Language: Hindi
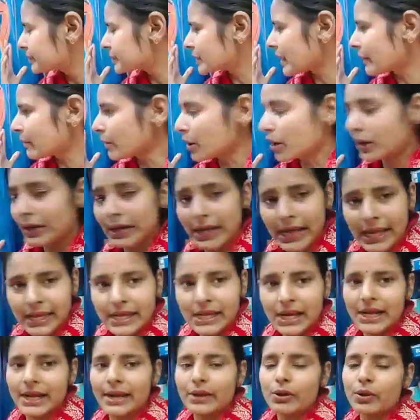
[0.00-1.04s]
सब लोग नहीं
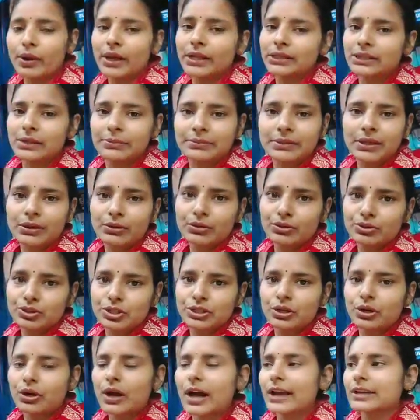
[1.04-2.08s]
खड़े होंगे तब तक कुछ
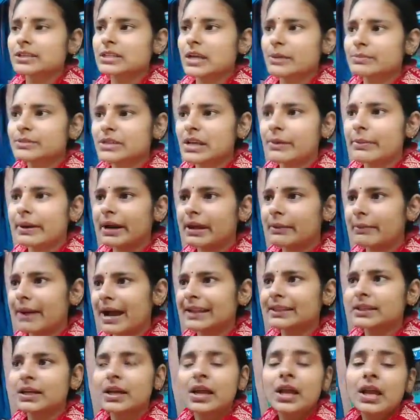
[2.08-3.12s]
नहीं होगा और सबसे बड़ी
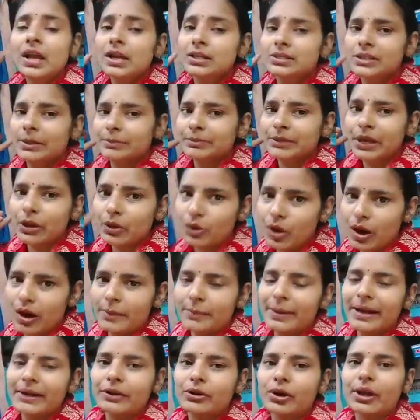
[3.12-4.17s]
बात जब तक
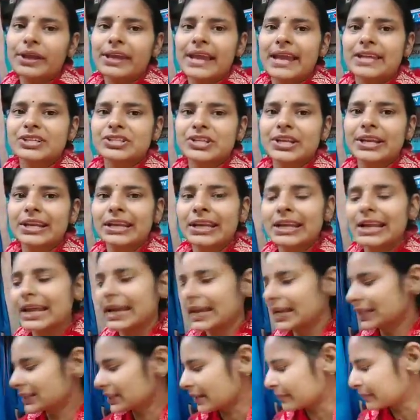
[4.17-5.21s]
गवर्नमेंट कोई एक्शन नहीं
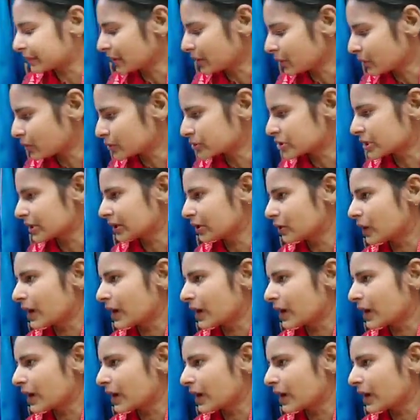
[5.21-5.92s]
लेगी तब तक कुछ नहीं